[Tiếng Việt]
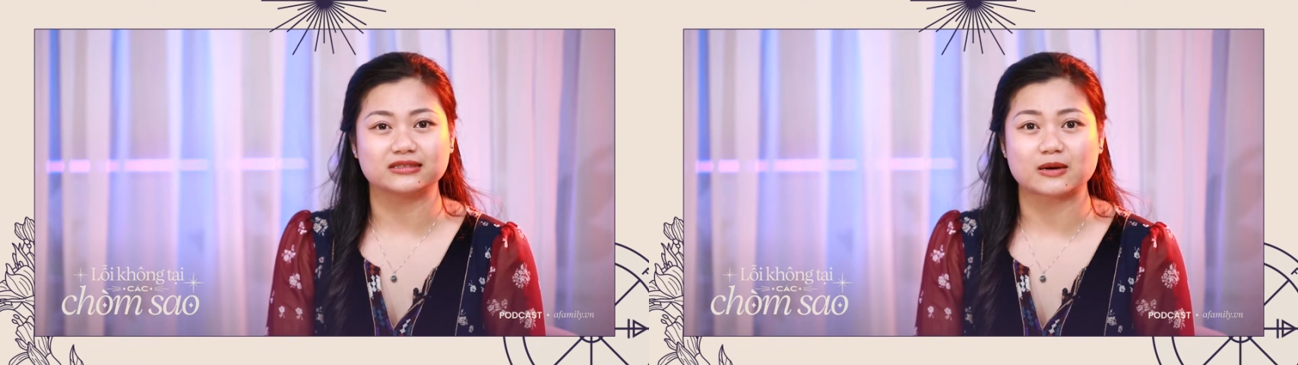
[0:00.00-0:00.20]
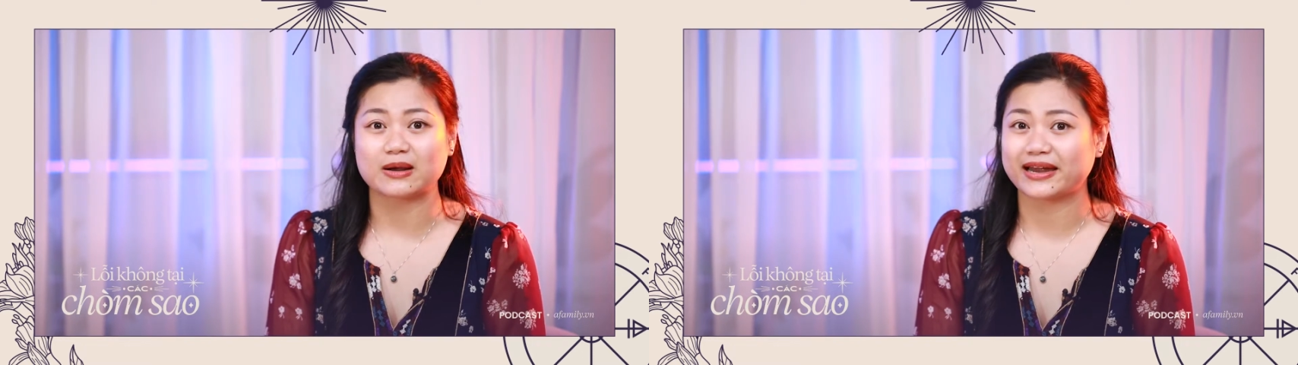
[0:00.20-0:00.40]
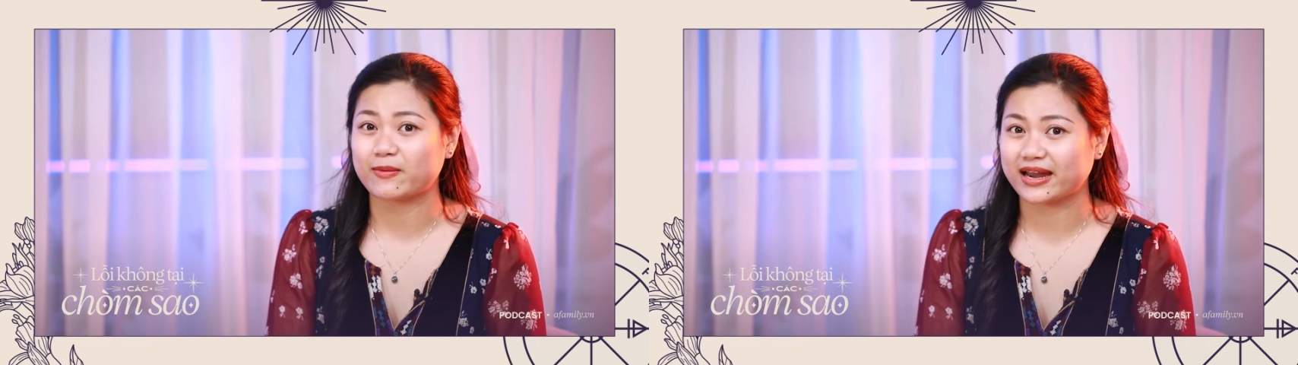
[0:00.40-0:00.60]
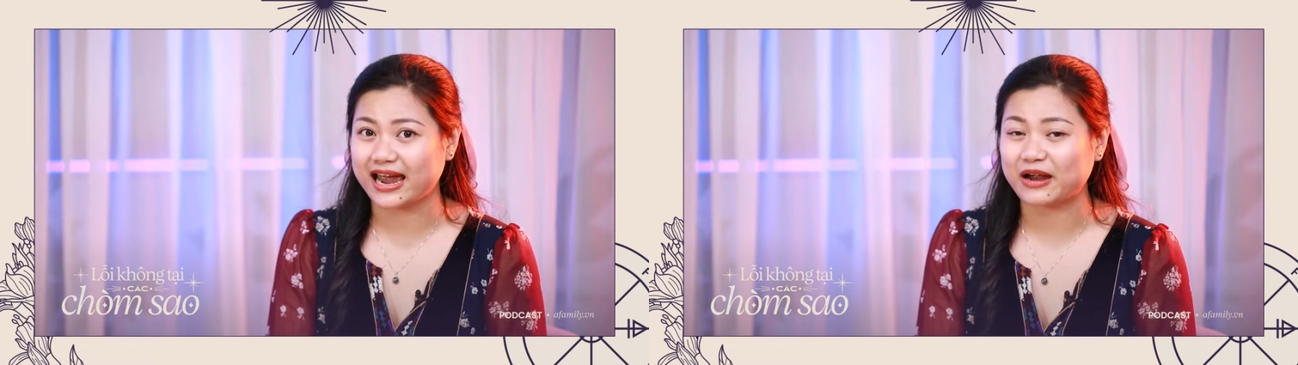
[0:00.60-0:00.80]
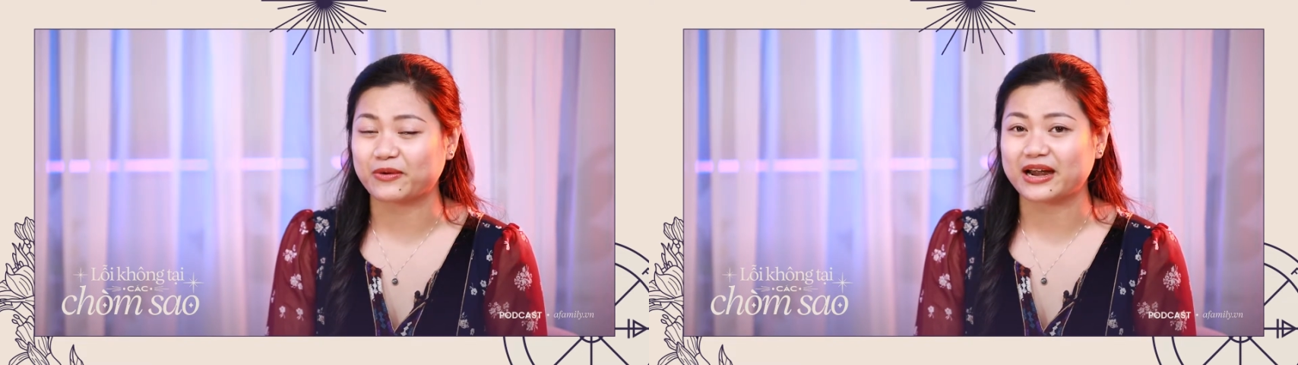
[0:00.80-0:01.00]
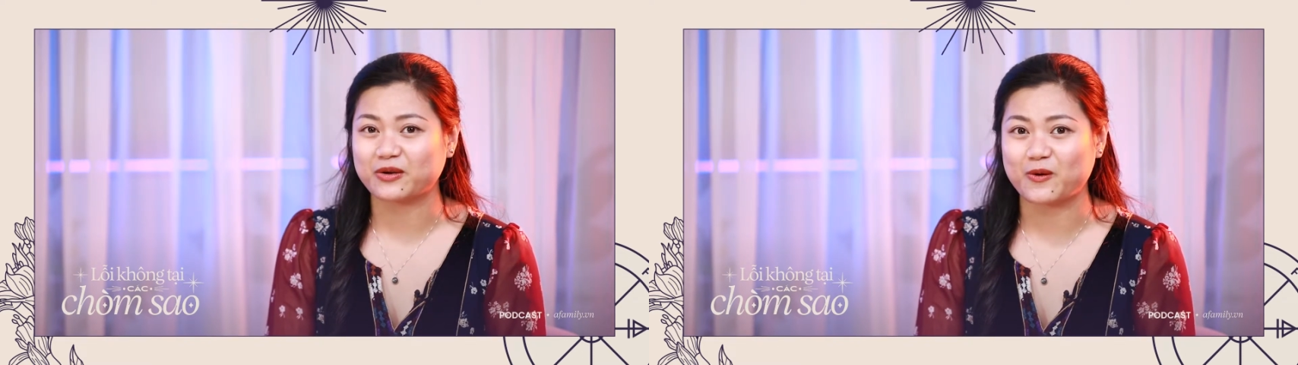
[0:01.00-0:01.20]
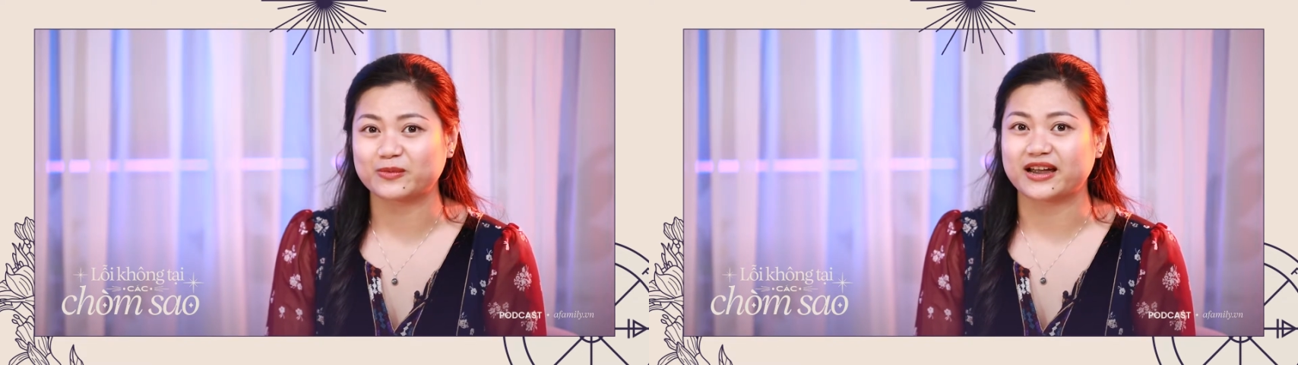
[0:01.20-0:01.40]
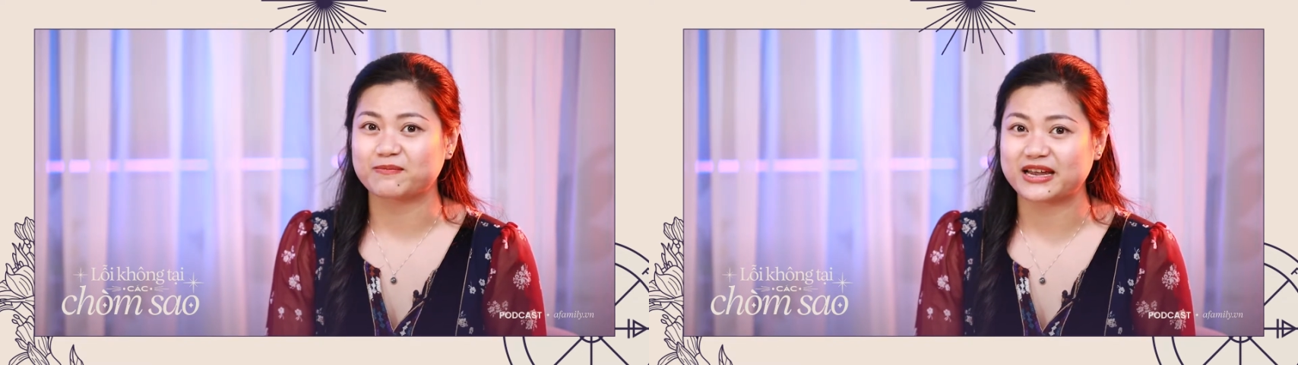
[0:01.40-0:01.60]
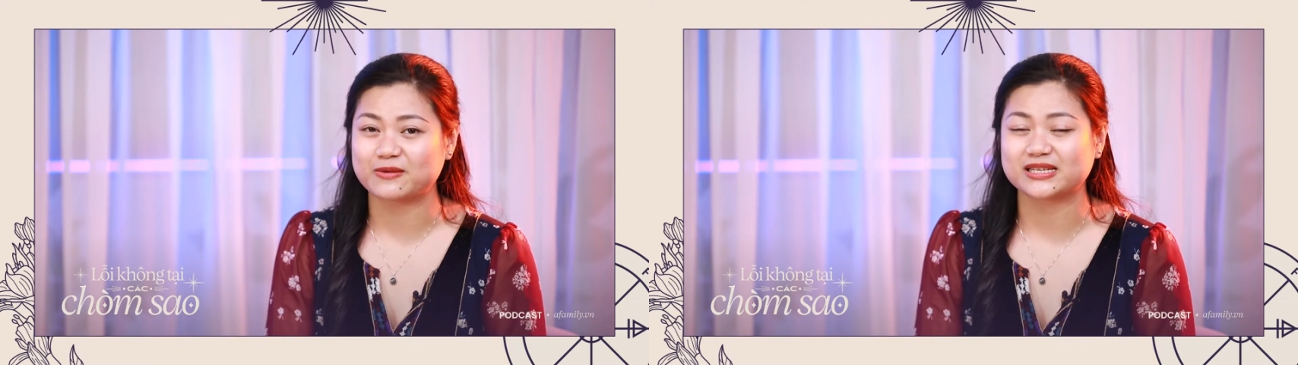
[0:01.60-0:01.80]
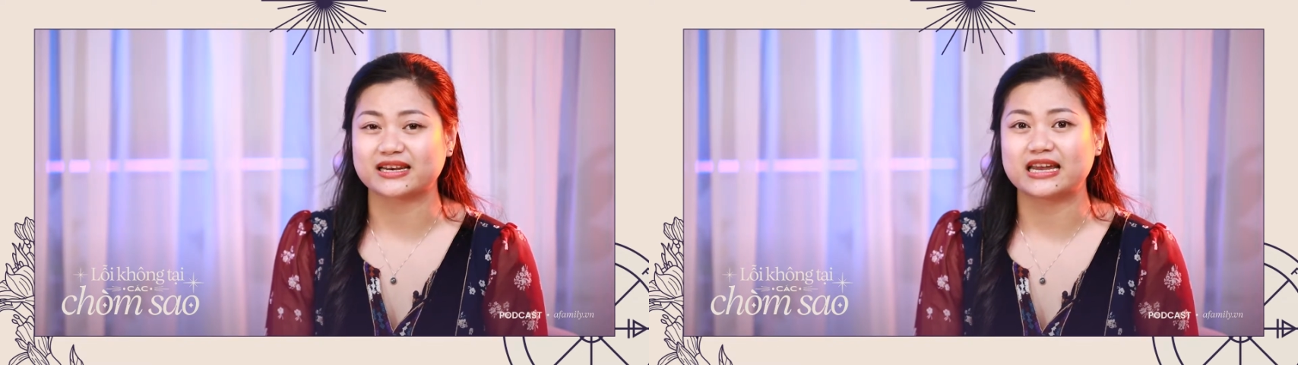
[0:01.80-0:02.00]
trong năm 2022 của các cung Thì hôm nay
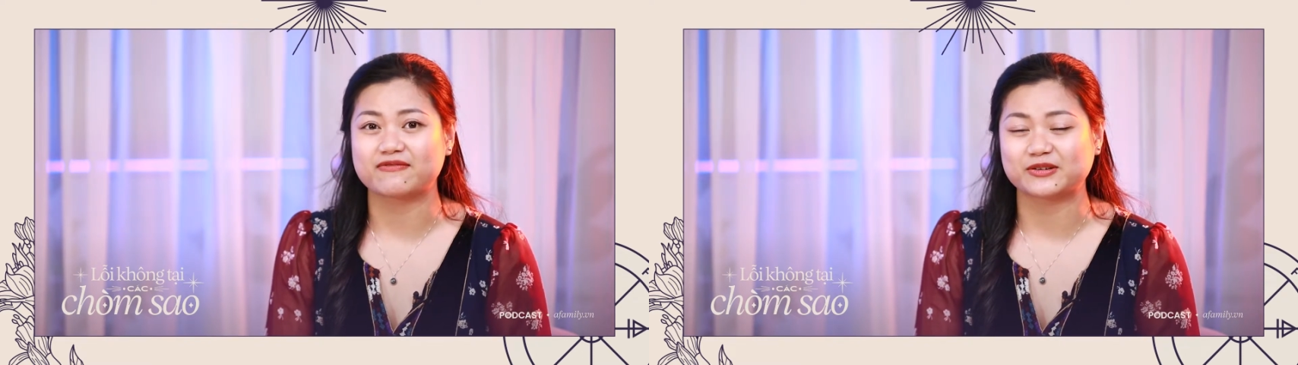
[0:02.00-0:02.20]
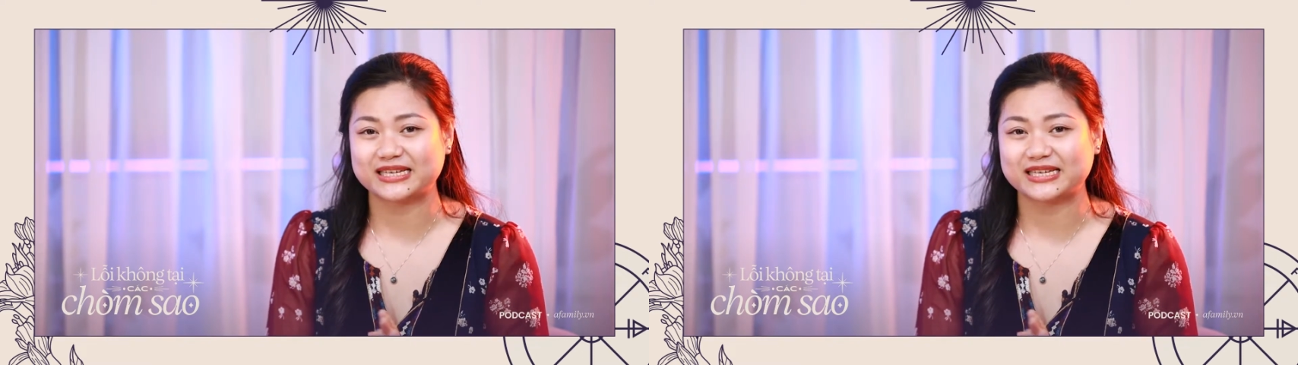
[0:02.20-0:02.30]
chúng ta đi vào